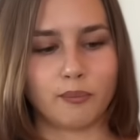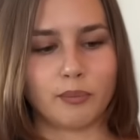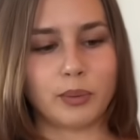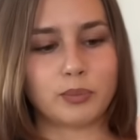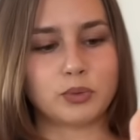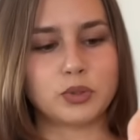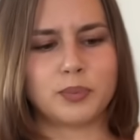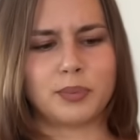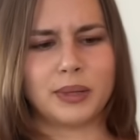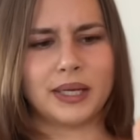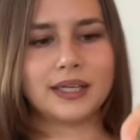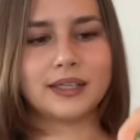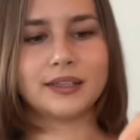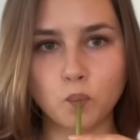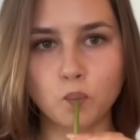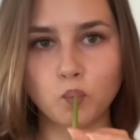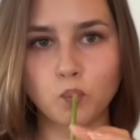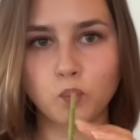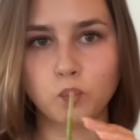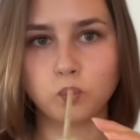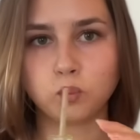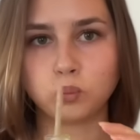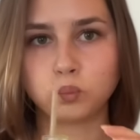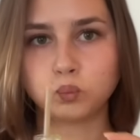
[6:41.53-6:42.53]
Ma przepiękny
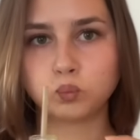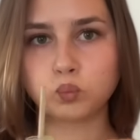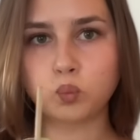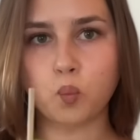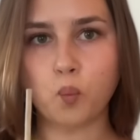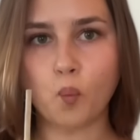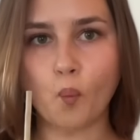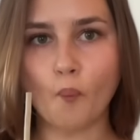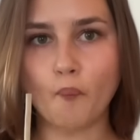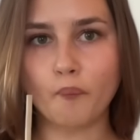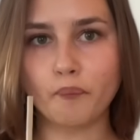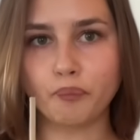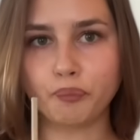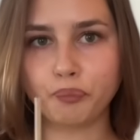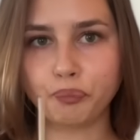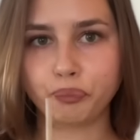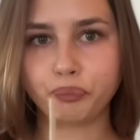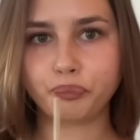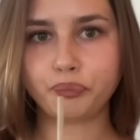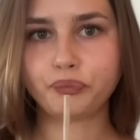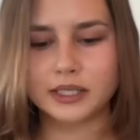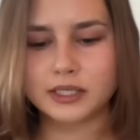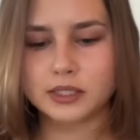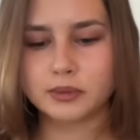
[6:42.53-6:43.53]
kolor. Ok, więc
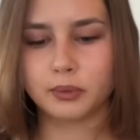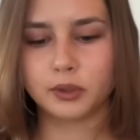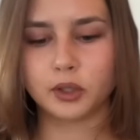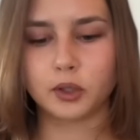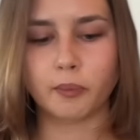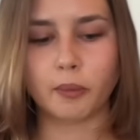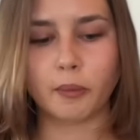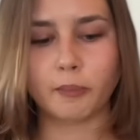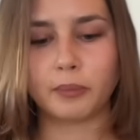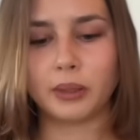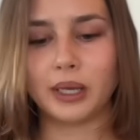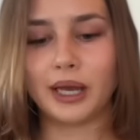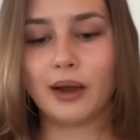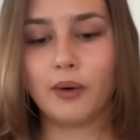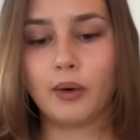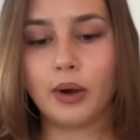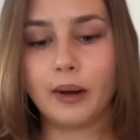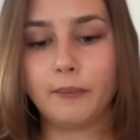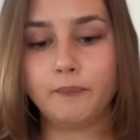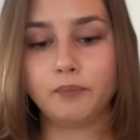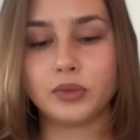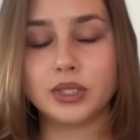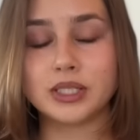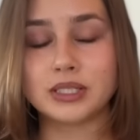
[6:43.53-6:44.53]
będę sobie to
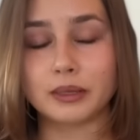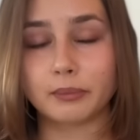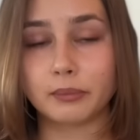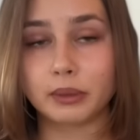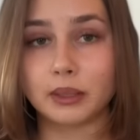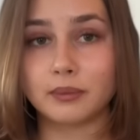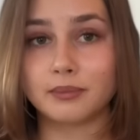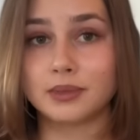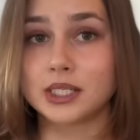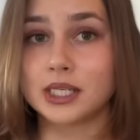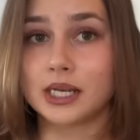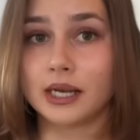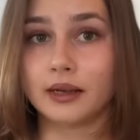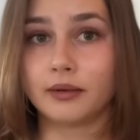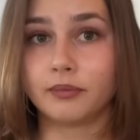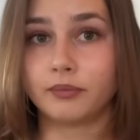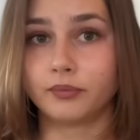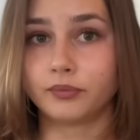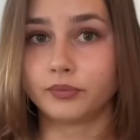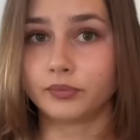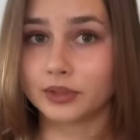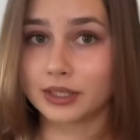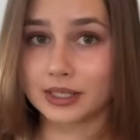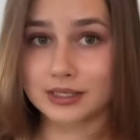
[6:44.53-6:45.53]
popijała i zabieram się
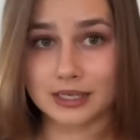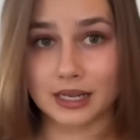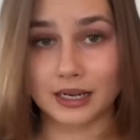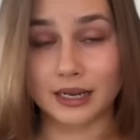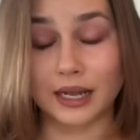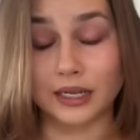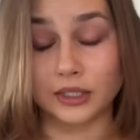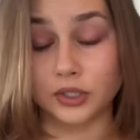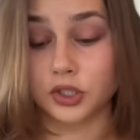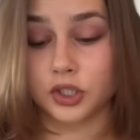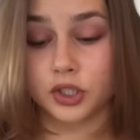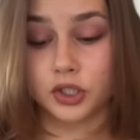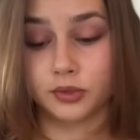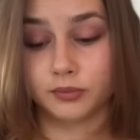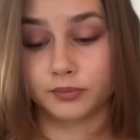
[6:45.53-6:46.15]
za lunch.